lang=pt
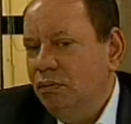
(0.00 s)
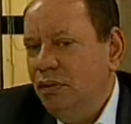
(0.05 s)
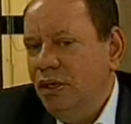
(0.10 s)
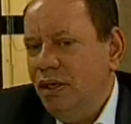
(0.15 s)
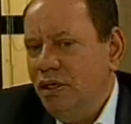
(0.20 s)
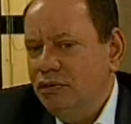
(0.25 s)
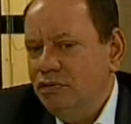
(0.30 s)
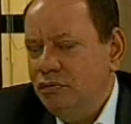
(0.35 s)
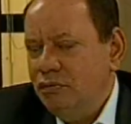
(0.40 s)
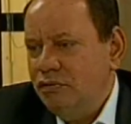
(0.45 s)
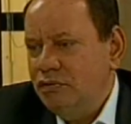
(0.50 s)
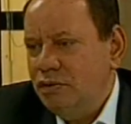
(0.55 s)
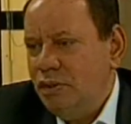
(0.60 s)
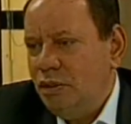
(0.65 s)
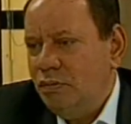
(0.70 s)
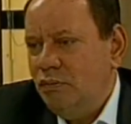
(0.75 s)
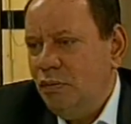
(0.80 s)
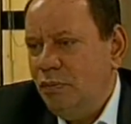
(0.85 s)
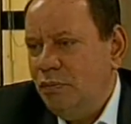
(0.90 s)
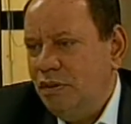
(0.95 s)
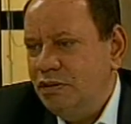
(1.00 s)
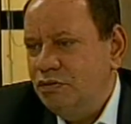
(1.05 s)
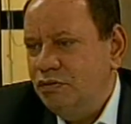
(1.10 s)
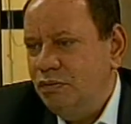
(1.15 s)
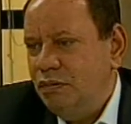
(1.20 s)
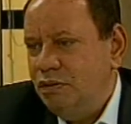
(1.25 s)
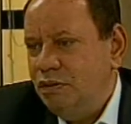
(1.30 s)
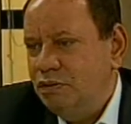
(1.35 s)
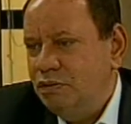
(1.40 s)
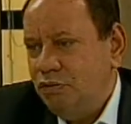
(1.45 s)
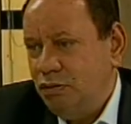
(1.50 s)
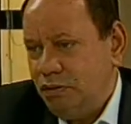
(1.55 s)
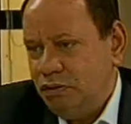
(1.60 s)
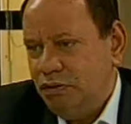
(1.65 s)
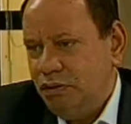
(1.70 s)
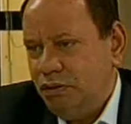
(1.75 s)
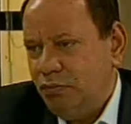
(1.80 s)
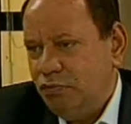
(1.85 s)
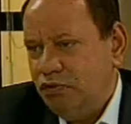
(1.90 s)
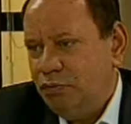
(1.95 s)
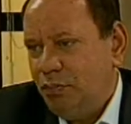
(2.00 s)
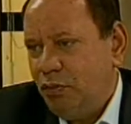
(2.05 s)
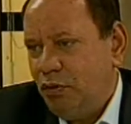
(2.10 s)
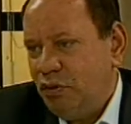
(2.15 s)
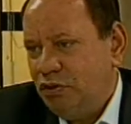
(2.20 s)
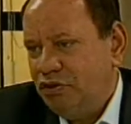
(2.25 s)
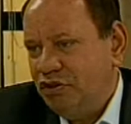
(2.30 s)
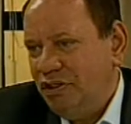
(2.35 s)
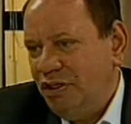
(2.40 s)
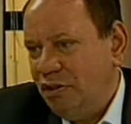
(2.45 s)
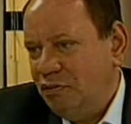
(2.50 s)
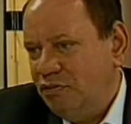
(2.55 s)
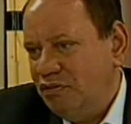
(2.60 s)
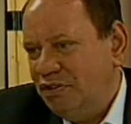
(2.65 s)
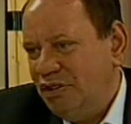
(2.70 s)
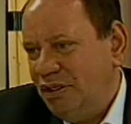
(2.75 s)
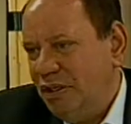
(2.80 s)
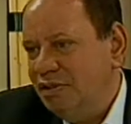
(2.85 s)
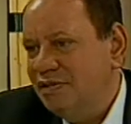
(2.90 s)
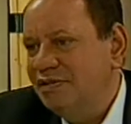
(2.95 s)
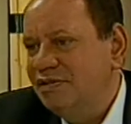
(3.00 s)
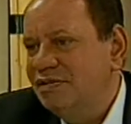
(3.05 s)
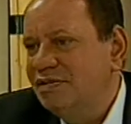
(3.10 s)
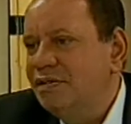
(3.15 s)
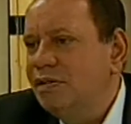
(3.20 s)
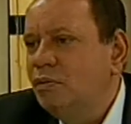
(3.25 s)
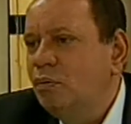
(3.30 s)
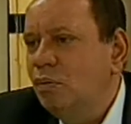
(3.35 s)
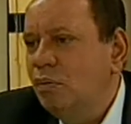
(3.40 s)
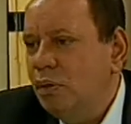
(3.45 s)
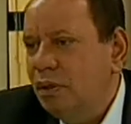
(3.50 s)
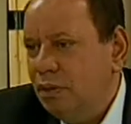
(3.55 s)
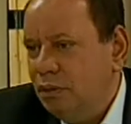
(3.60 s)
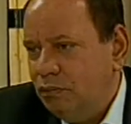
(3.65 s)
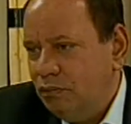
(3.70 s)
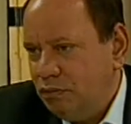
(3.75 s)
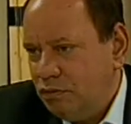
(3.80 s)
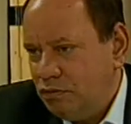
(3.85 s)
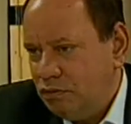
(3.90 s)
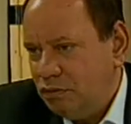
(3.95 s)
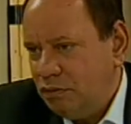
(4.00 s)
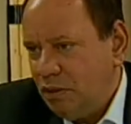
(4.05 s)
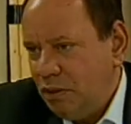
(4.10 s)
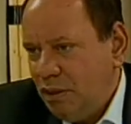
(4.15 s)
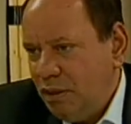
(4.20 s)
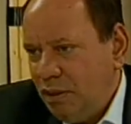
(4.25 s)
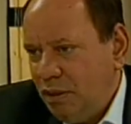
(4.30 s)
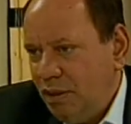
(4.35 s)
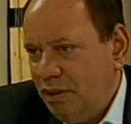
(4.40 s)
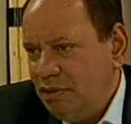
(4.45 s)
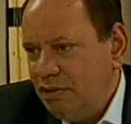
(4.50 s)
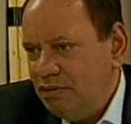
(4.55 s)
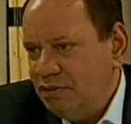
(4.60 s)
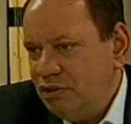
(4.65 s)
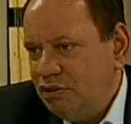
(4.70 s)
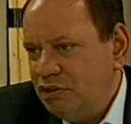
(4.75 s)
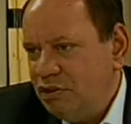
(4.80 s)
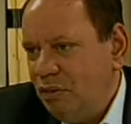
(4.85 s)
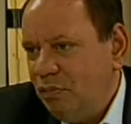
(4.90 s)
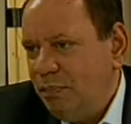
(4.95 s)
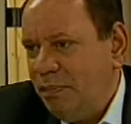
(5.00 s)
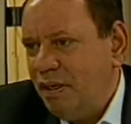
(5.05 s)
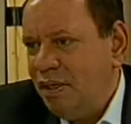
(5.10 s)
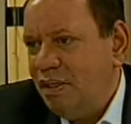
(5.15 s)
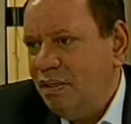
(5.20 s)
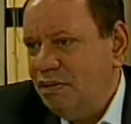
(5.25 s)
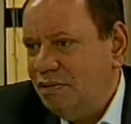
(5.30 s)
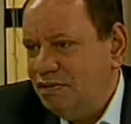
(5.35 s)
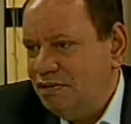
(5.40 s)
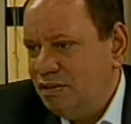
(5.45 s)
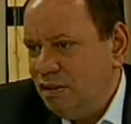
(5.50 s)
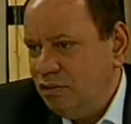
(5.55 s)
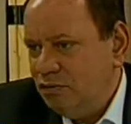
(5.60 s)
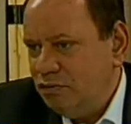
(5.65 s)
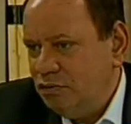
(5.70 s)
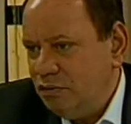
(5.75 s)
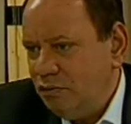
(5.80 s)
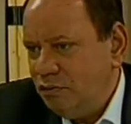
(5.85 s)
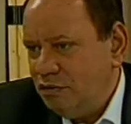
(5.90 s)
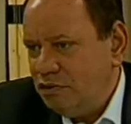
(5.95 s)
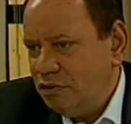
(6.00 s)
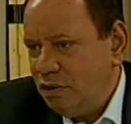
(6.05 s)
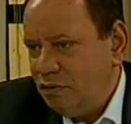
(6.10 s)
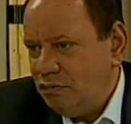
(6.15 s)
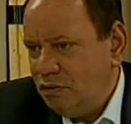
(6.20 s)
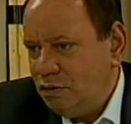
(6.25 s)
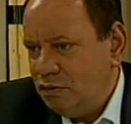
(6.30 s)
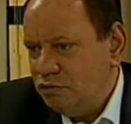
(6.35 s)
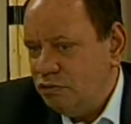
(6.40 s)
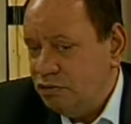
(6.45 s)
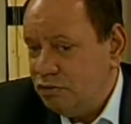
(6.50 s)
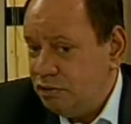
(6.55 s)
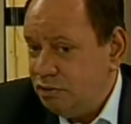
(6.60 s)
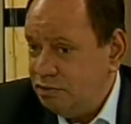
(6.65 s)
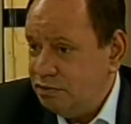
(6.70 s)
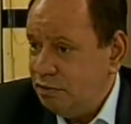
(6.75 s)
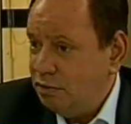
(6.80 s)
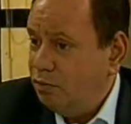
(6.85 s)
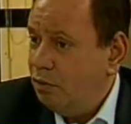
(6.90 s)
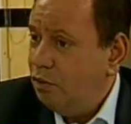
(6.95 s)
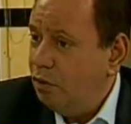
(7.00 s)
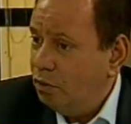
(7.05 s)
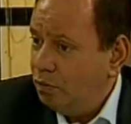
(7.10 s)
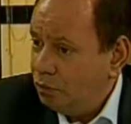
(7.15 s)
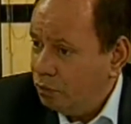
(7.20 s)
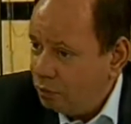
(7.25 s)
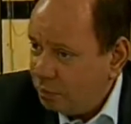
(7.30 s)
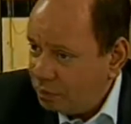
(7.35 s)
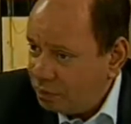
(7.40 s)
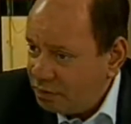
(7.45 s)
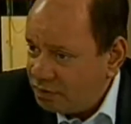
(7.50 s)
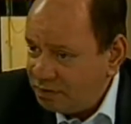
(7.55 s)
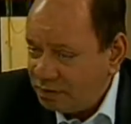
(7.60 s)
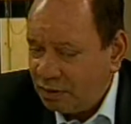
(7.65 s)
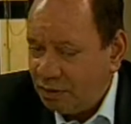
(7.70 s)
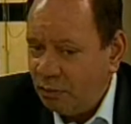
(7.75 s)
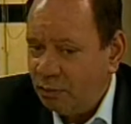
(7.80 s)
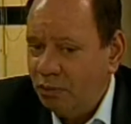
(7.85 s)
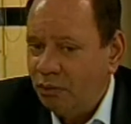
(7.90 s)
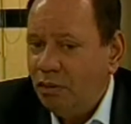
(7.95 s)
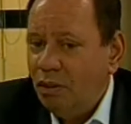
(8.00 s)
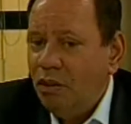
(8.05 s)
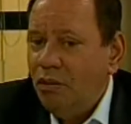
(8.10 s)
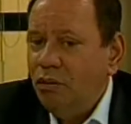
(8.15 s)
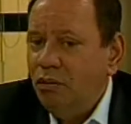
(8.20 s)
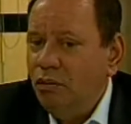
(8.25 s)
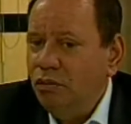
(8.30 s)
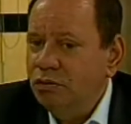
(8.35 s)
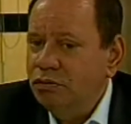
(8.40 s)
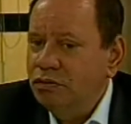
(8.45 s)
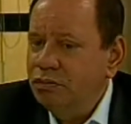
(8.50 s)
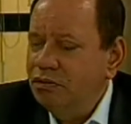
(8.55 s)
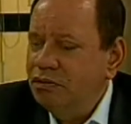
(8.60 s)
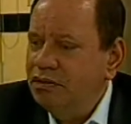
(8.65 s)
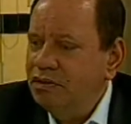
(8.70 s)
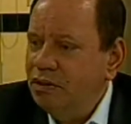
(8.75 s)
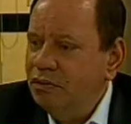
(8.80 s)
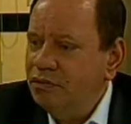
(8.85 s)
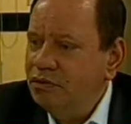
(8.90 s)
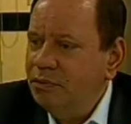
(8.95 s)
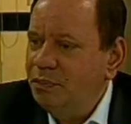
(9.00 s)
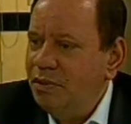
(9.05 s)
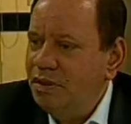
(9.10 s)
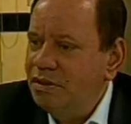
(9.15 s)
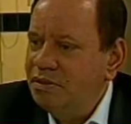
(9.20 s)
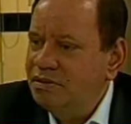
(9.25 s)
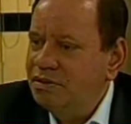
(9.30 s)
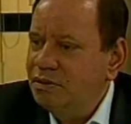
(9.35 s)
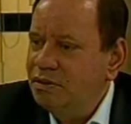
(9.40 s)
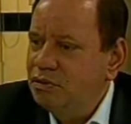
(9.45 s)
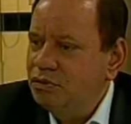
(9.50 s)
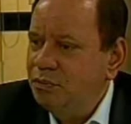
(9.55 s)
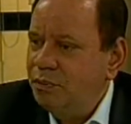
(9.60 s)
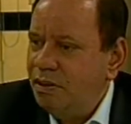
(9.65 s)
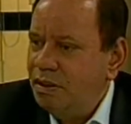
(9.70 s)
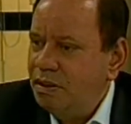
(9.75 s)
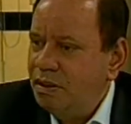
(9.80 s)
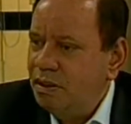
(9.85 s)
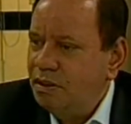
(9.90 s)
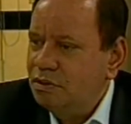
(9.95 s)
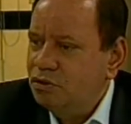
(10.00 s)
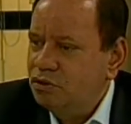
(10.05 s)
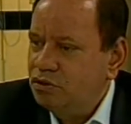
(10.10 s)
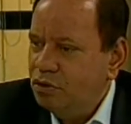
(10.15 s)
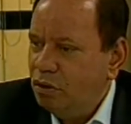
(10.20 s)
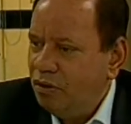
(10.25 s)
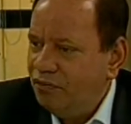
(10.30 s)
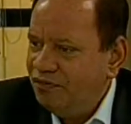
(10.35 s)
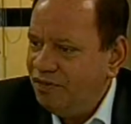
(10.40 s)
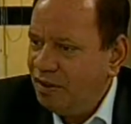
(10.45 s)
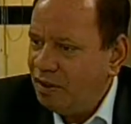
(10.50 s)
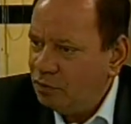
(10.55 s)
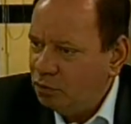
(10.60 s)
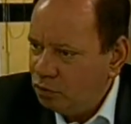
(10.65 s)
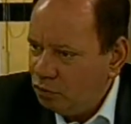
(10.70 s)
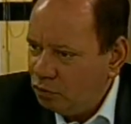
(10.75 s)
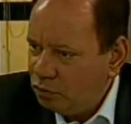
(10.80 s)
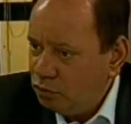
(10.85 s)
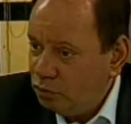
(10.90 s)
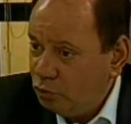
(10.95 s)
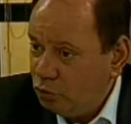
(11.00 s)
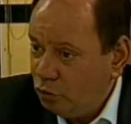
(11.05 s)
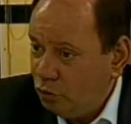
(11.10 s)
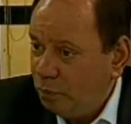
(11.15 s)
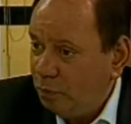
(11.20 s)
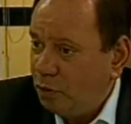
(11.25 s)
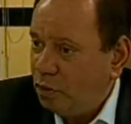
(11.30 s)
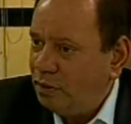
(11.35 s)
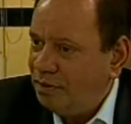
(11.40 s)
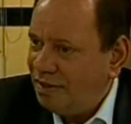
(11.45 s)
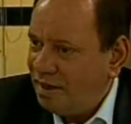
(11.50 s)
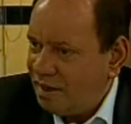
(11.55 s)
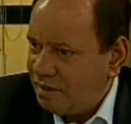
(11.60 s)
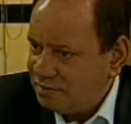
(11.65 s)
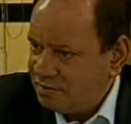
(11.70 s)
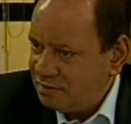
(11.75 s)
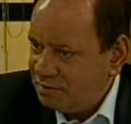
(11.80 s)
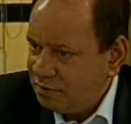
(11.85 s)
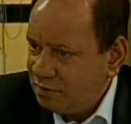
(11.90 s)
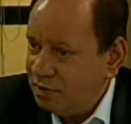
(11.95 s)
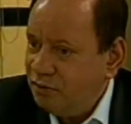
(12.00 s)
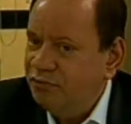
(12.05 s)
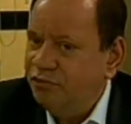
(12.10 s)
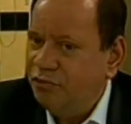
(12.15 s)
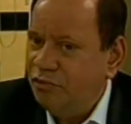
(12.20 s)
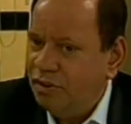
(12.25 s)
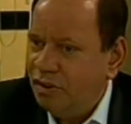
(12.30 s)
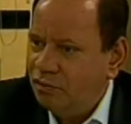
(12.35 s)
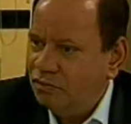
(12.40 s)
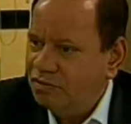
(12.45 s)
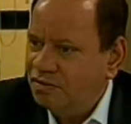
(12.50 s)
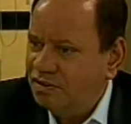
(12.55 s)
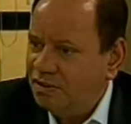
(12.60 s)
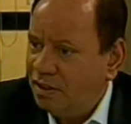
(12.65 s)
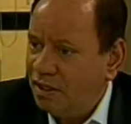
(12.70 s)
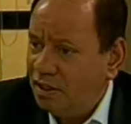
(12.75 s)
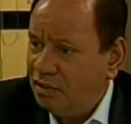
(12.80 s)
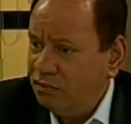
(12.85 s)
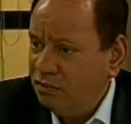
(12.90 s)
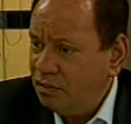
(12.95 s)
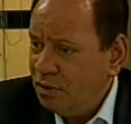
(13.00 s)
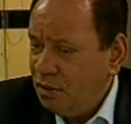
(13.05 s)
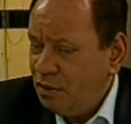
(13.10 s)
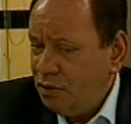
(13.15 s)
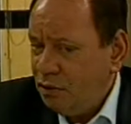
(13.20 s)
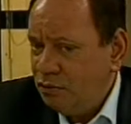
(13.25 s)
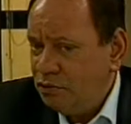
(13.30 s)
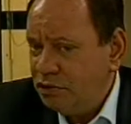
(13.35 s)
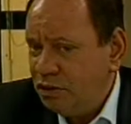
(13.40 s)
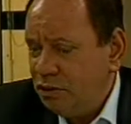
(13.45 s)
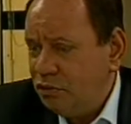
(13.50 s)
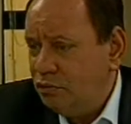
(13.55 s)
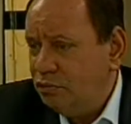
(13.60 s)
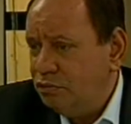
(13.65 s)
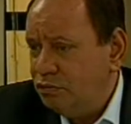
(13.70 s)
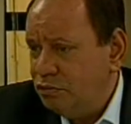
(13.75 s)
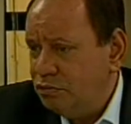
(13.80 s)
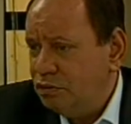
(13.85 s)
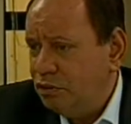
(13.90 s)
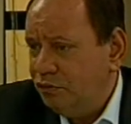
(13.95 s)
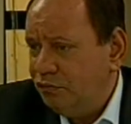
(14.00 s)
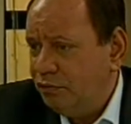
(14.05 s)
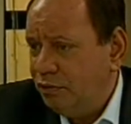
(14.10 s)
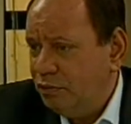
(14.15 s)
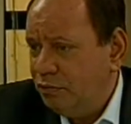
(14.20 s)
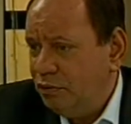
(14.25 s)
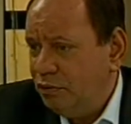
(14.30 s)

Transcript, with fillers: caso do estado do Amazonas, nós temos projetos que há cinco anos eles estão paralisados no Ministério da Justiça, como, por exemplo, construção de presídio para jovem adulto do Pronace, que foi anunciado, e os recursos não foram